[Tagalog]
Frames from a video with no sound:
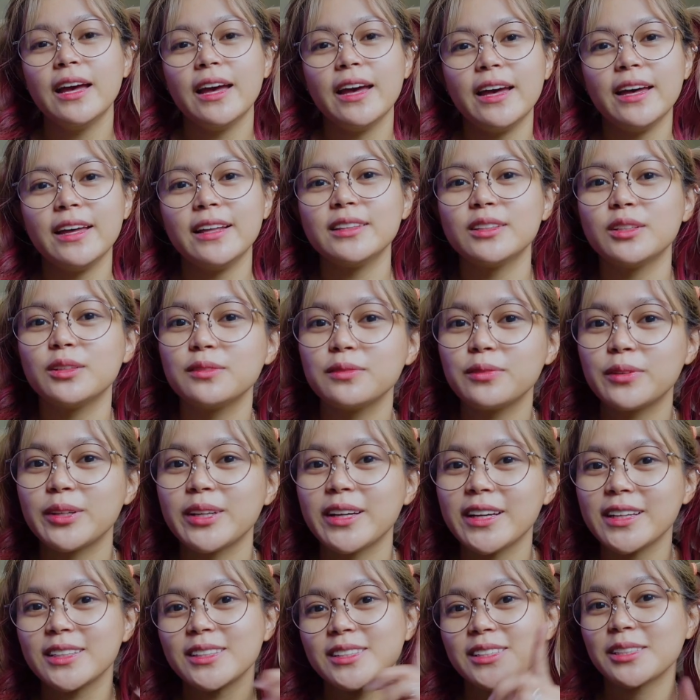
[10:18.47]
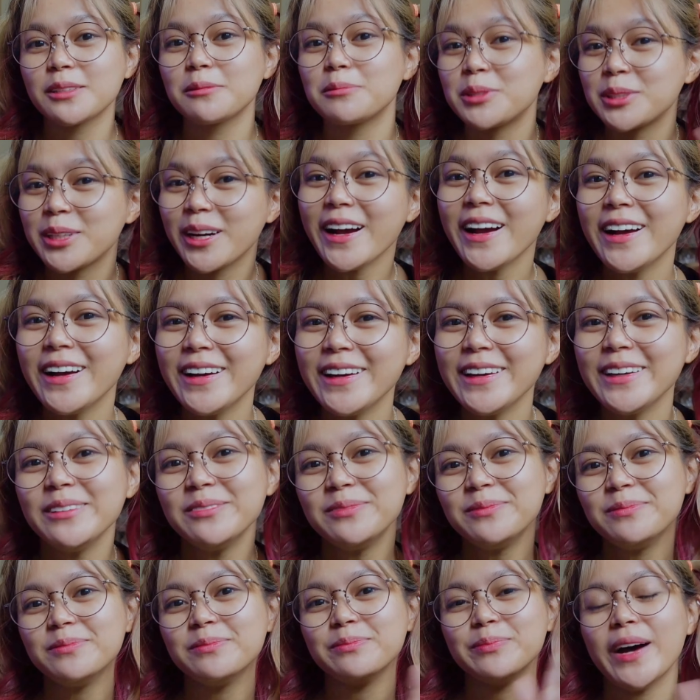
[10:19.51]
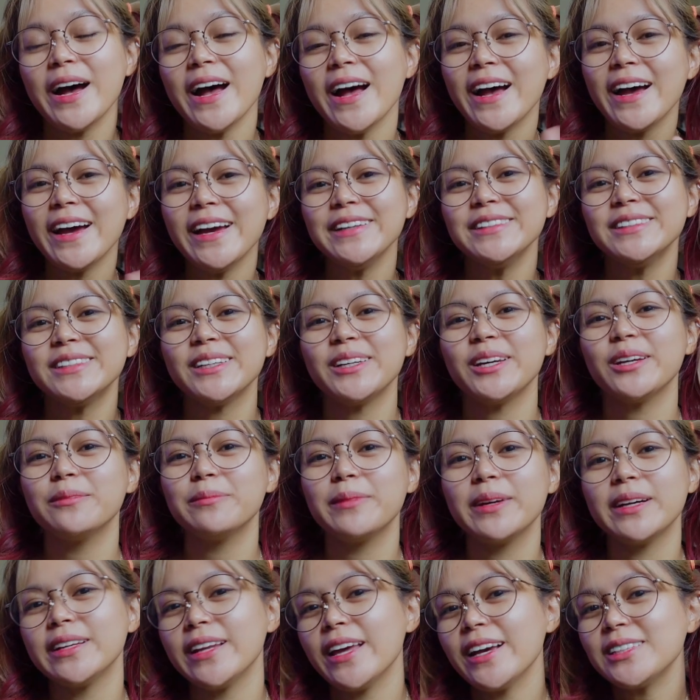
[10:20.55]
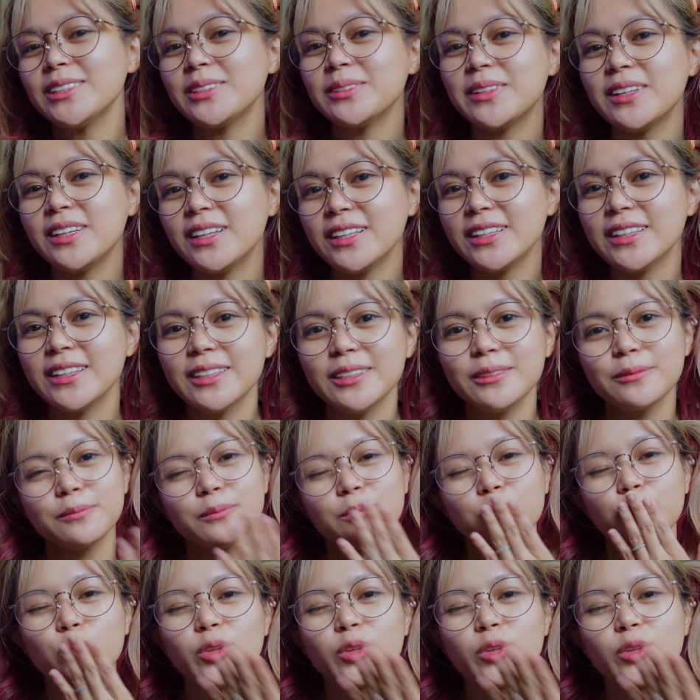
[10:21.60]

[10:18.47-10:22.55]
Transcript: And don't forget to subscribe. Bye! See you on my next one!